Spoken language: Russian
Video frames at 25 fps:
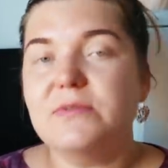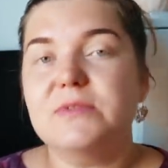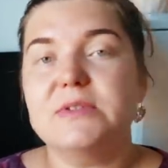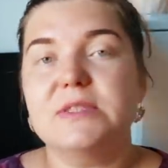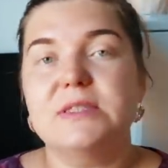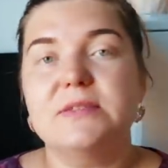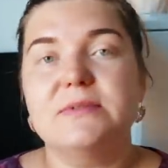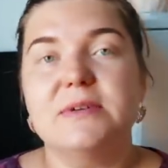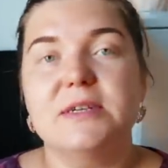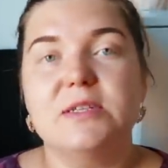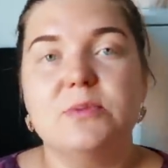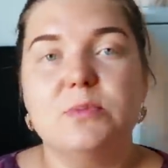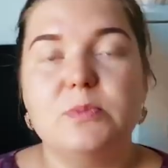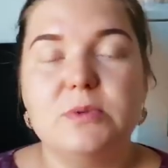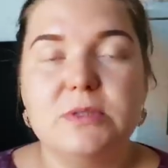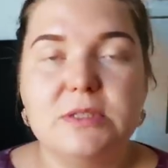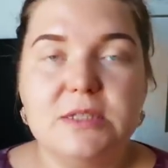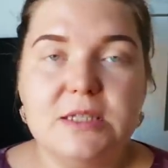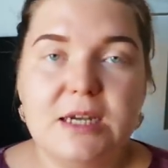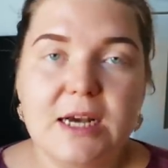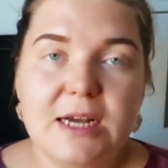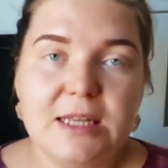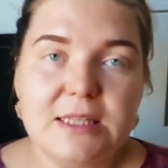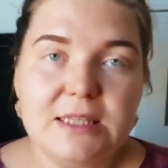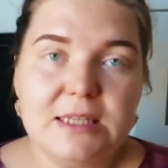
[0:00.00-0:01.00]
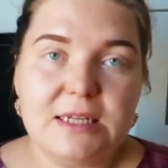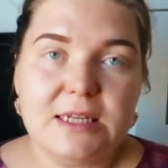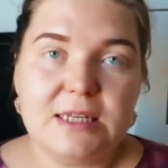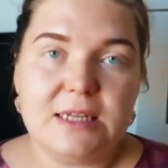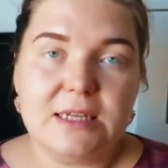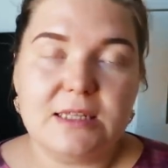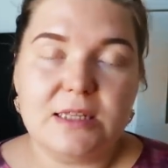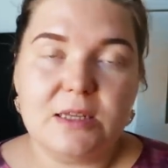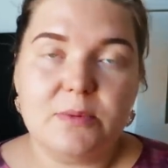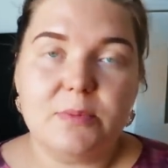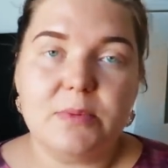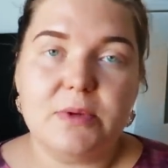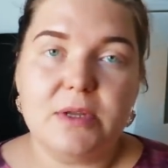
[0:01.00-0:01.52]
вызывать педиатра, и
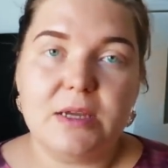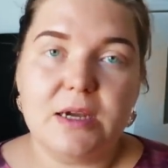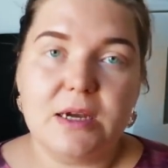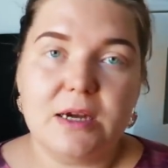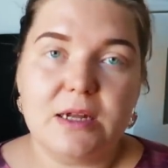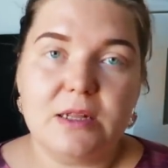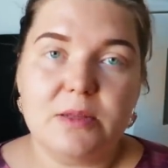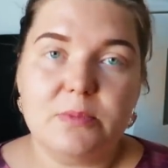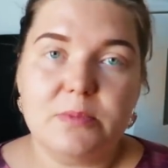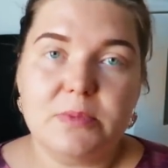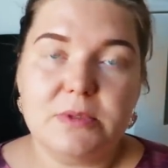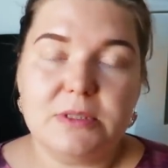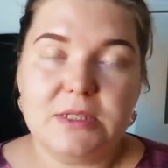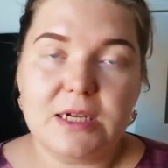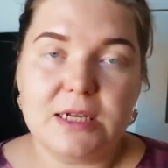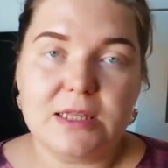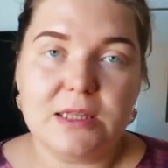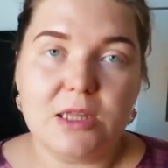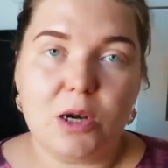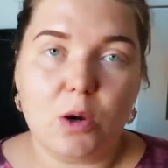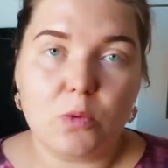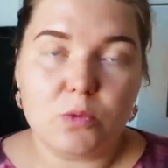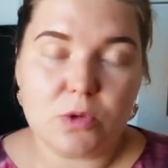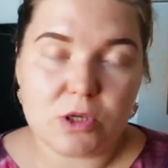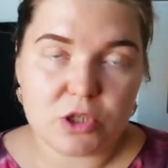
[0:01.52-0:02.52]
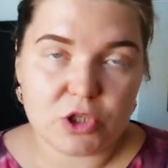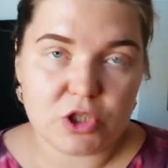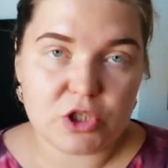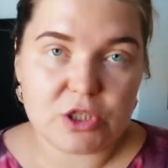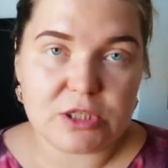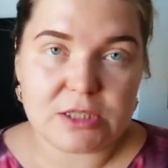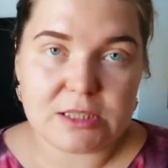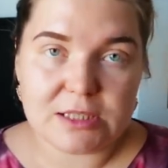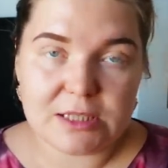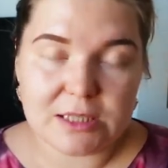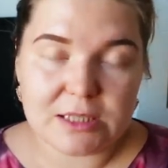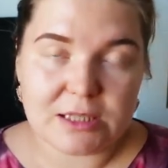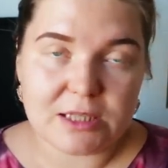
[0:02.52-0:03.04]
когда приехала педиатр, а у нас же
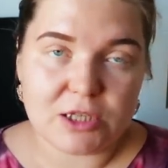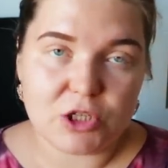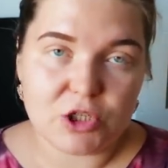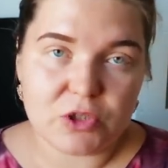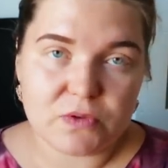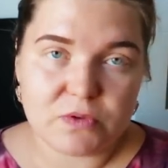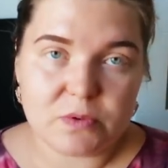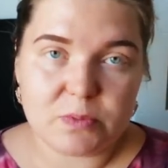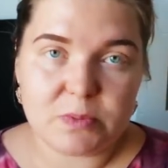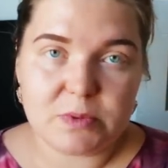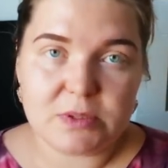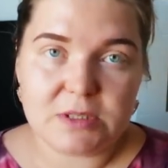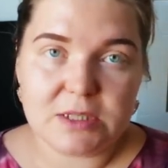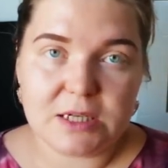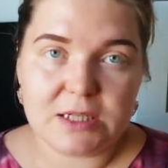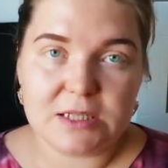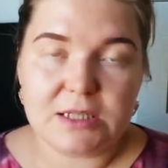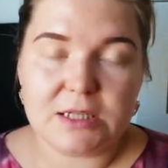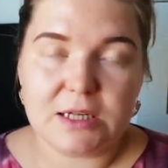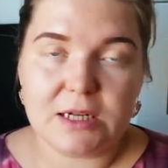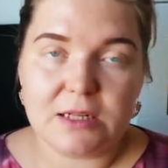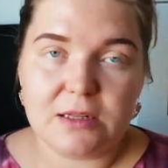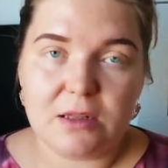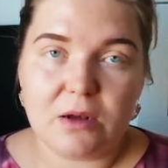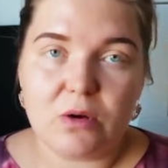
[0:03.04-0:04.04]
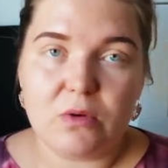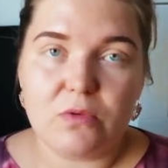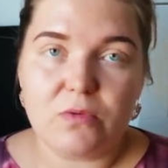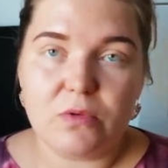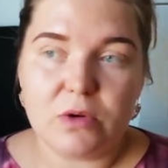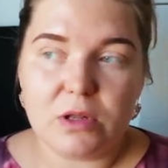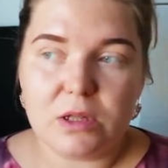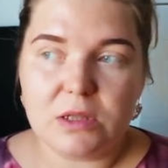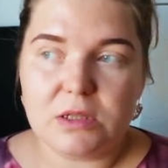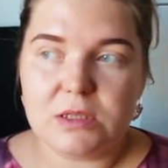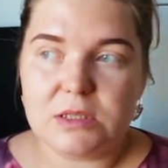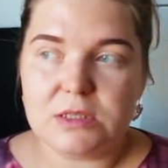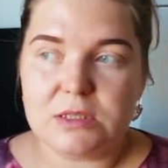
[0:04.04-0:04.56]
сейчас нет нашего педиатра, она
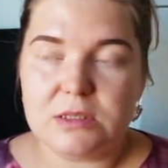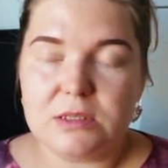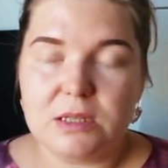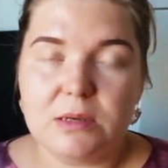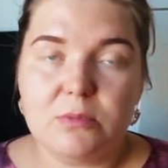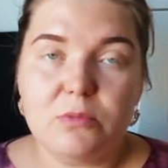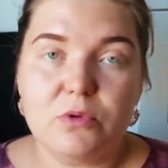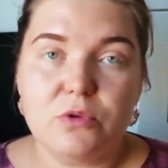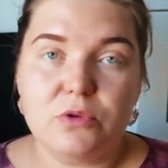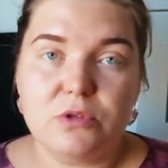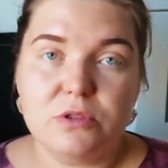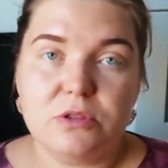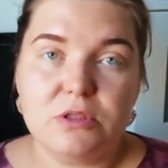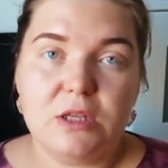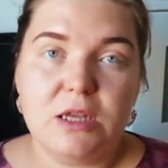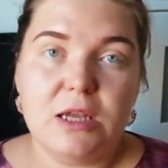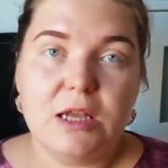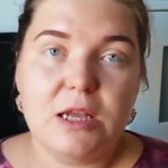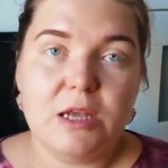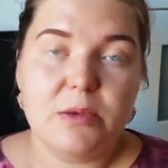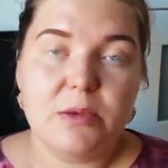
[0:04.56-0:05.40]
уволилась, к нам ходит